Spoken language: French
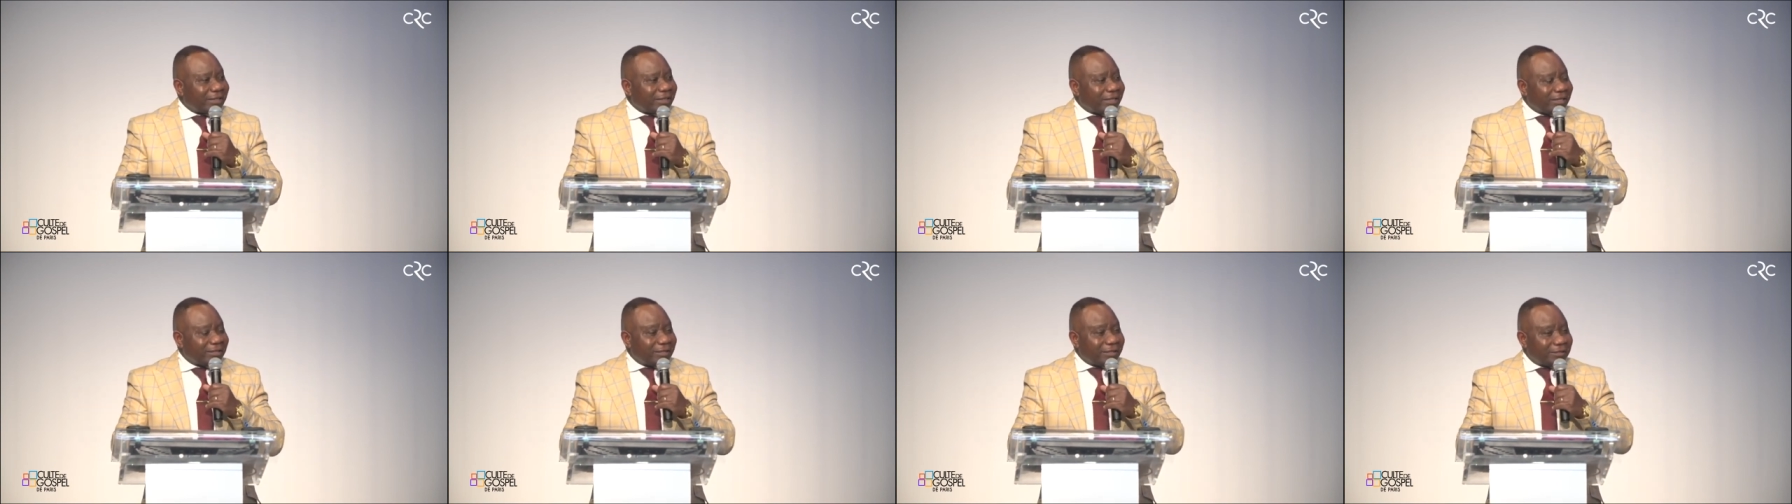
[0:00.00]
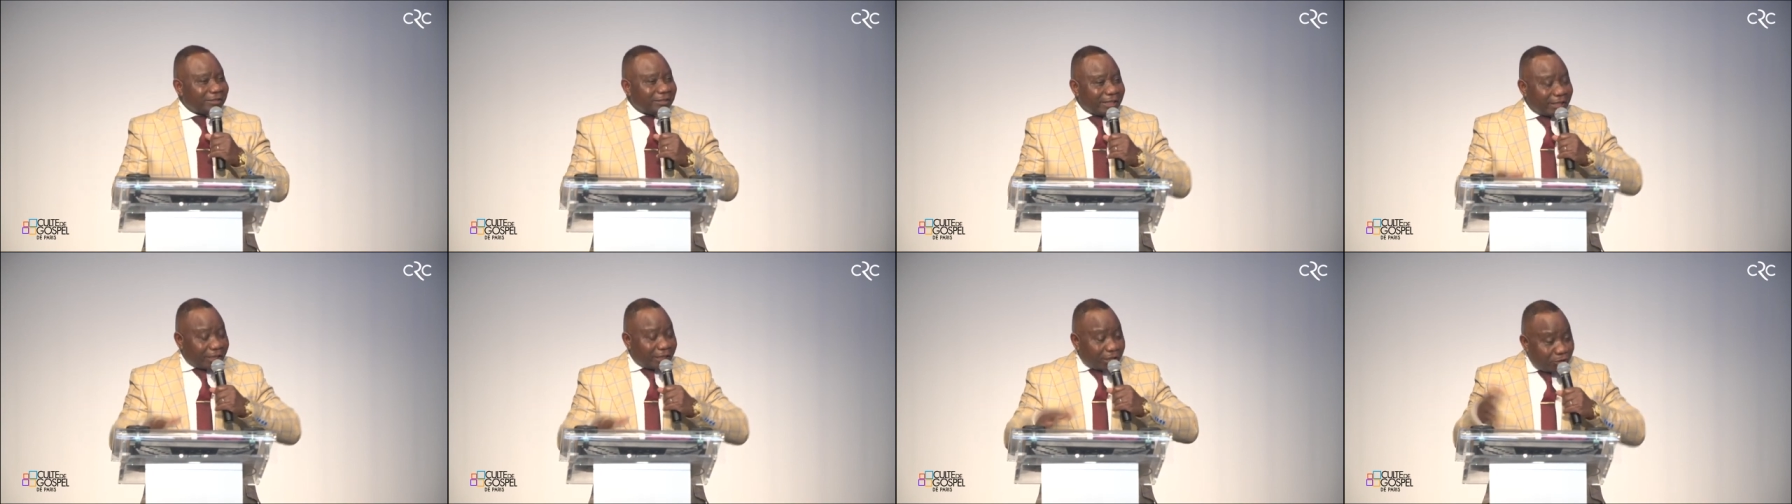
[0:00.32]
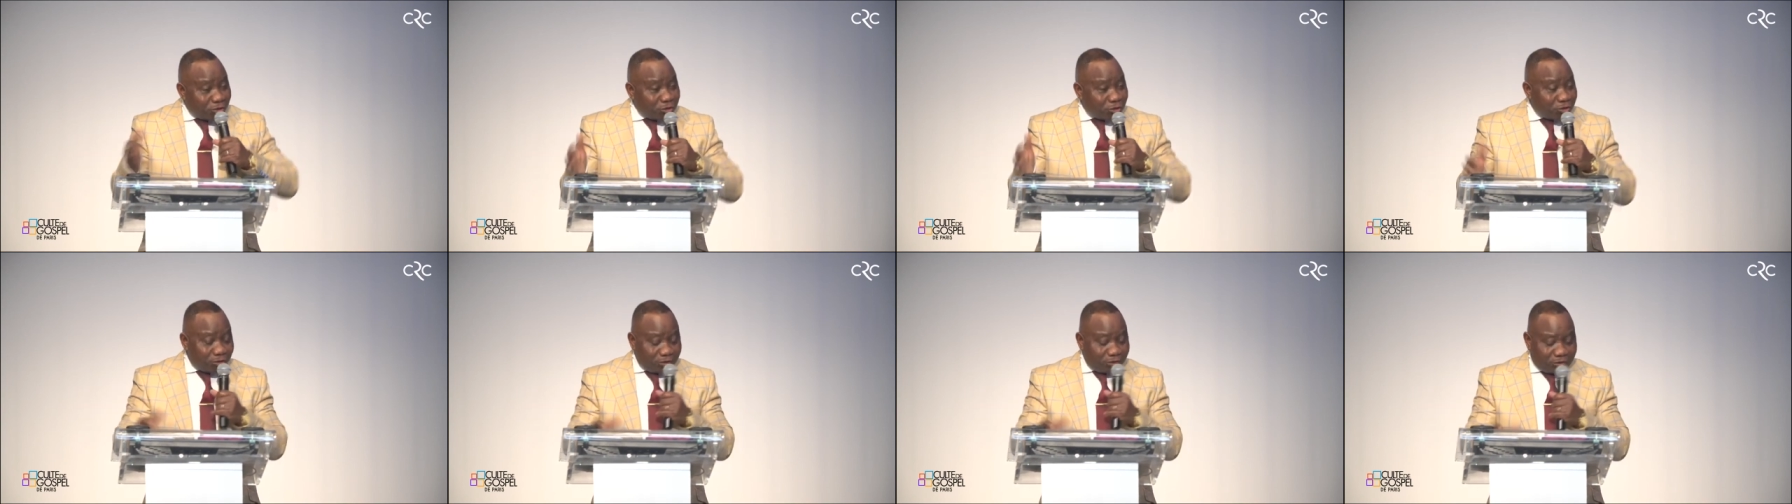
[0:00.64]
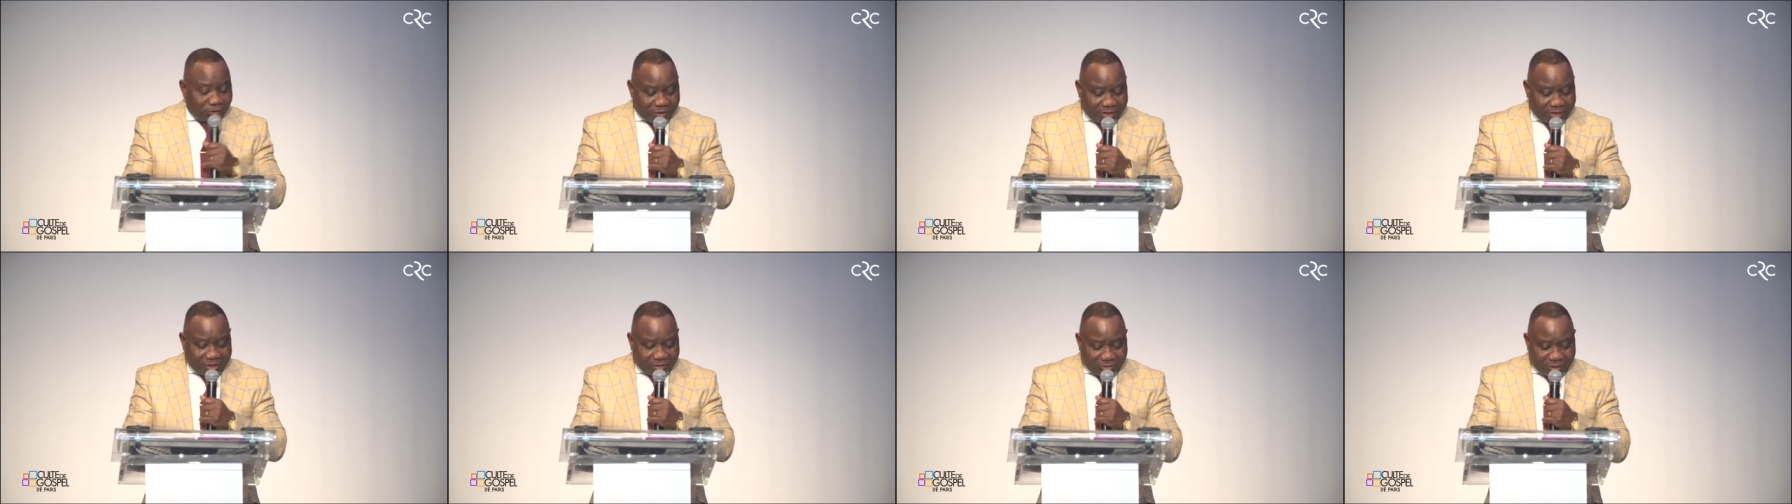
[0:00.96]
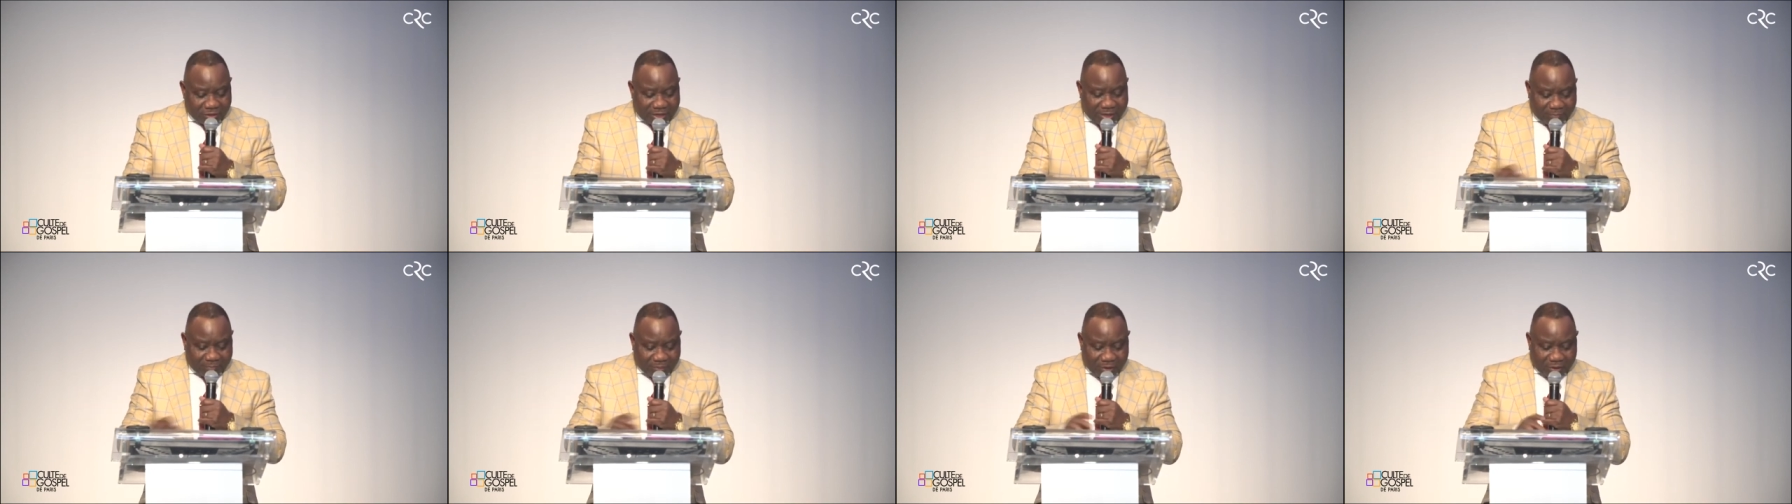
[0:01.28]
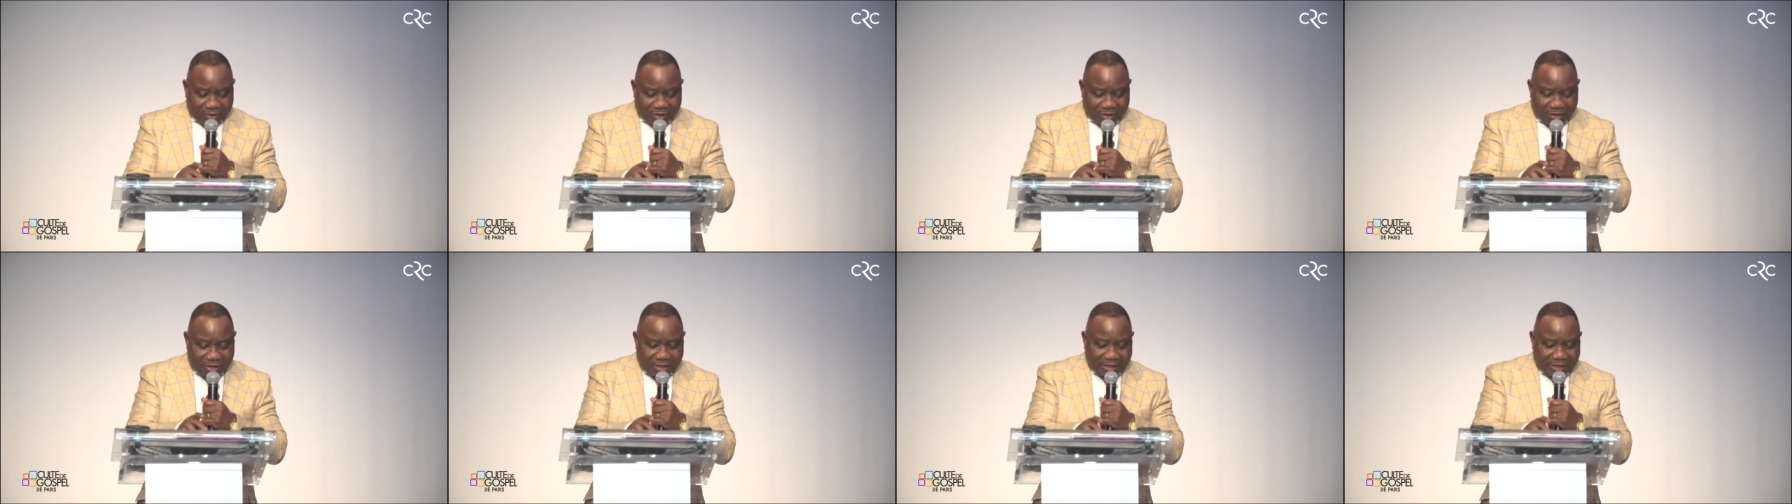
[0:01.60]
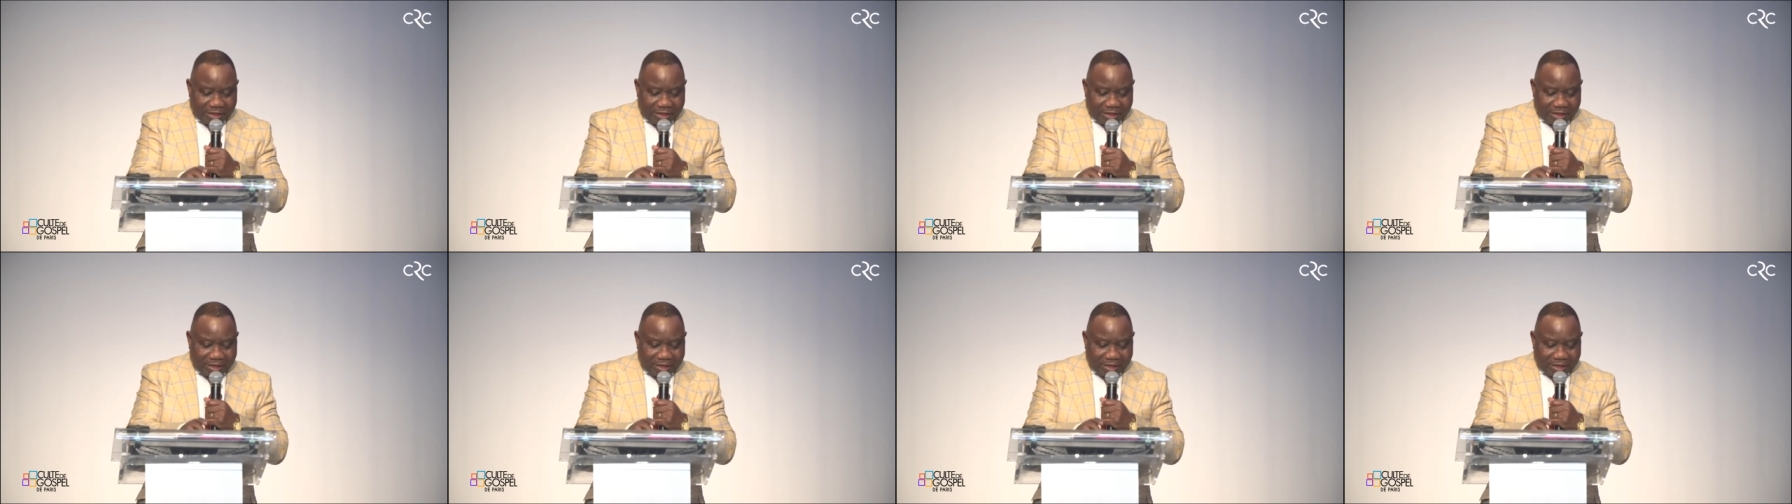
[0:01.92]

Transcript: des, religieux de, l'époque.